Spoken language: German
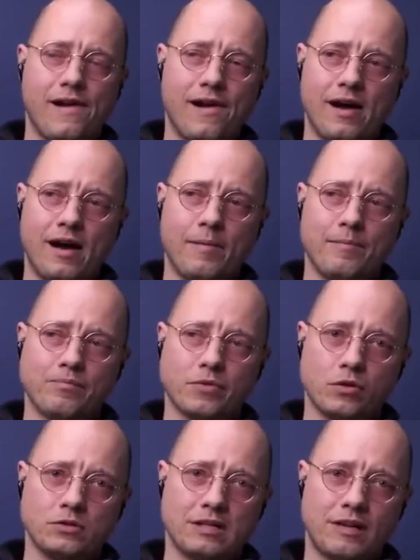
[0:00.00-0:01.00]
Ähm,
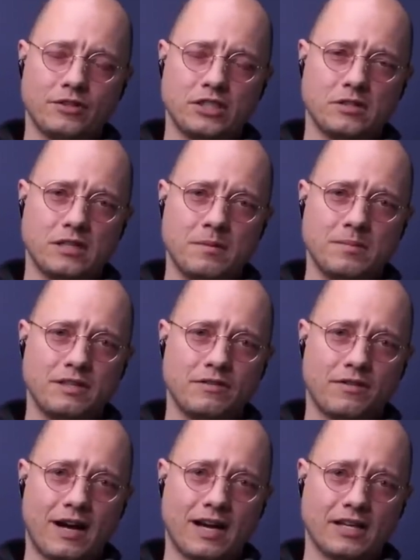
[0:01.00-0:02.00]
und da würde ich immer die
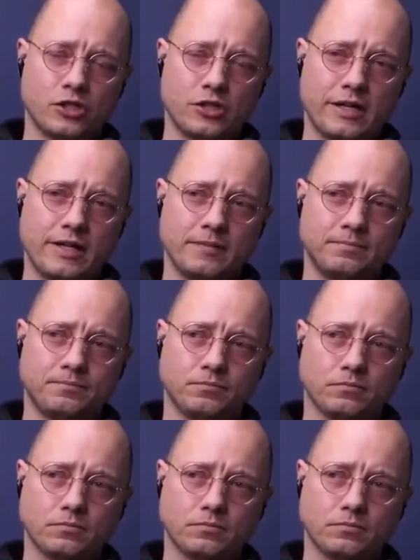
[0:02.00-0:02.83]
Frage stellen,